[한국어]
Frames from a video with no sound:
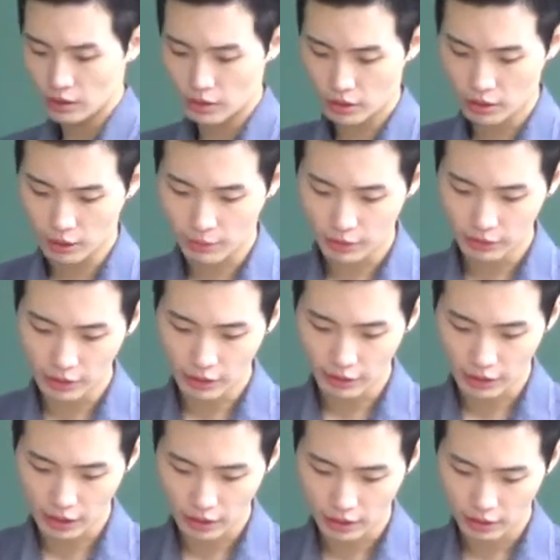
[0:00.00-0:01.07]
이렇게 하면
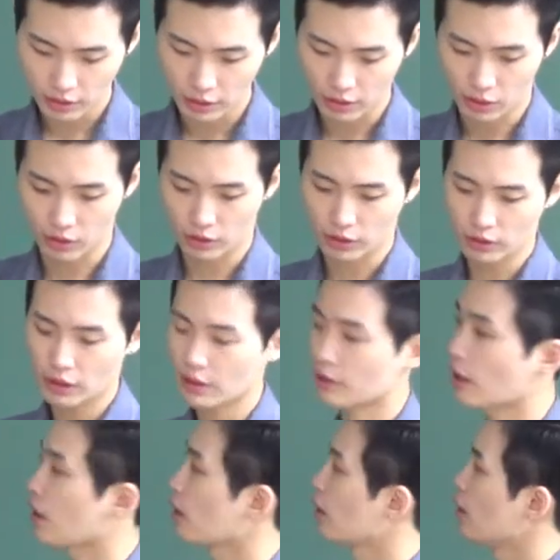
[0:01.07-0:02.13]
끝났나? 어
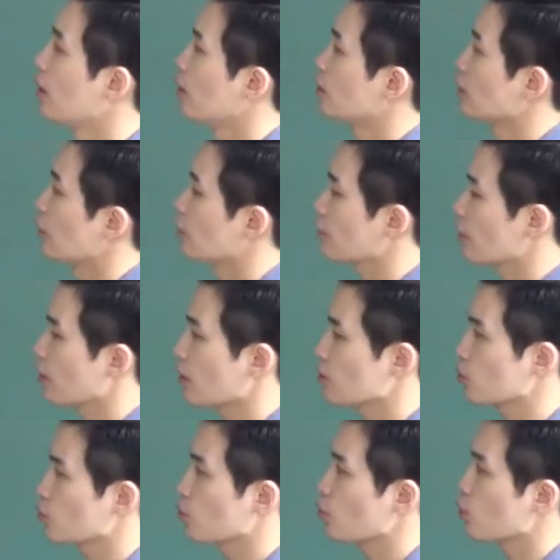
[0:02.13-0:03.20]
끝났다 자 이렇게
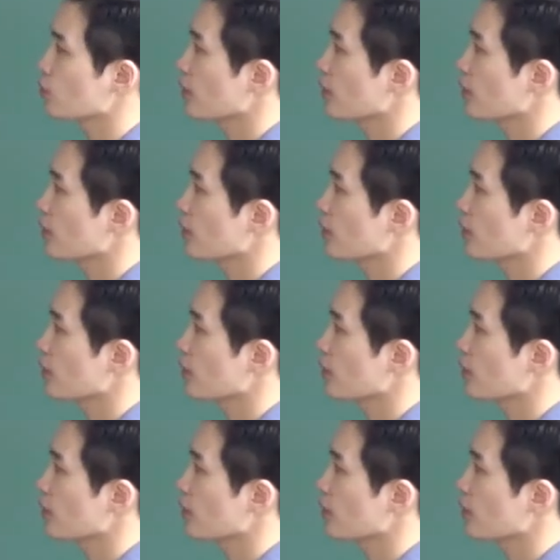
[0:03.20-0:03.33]
해가지고